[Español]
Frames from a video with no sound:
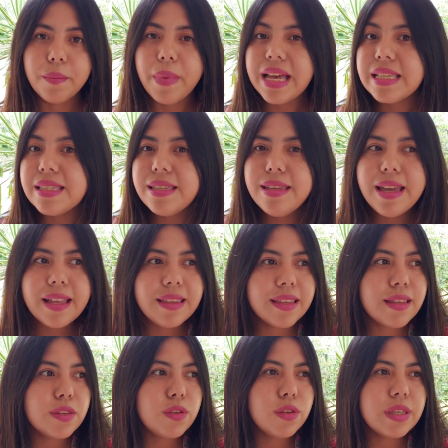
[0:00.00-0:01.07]

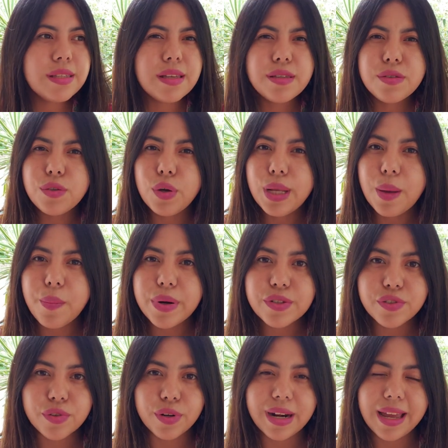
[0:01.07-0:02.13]
Vacíate de toda esa historia
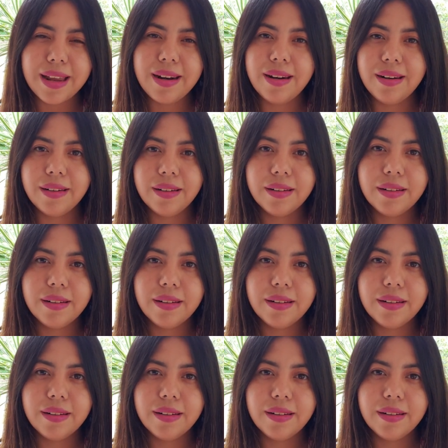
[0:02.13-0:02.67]
personal.